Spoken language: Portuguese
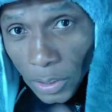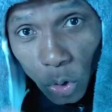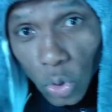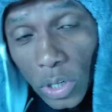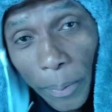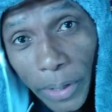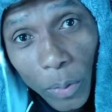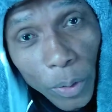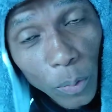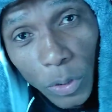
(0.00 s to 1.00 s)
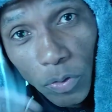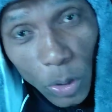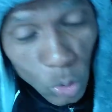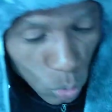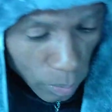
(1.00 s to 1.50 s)
Eu tenho uns amigos, mano, não posso falar
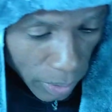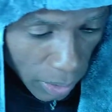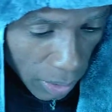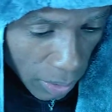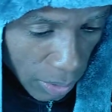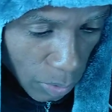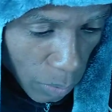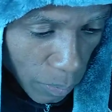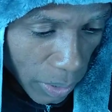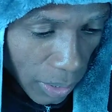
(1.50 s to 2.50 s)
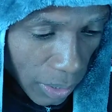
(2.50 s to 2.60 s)
os nomes, que senão depois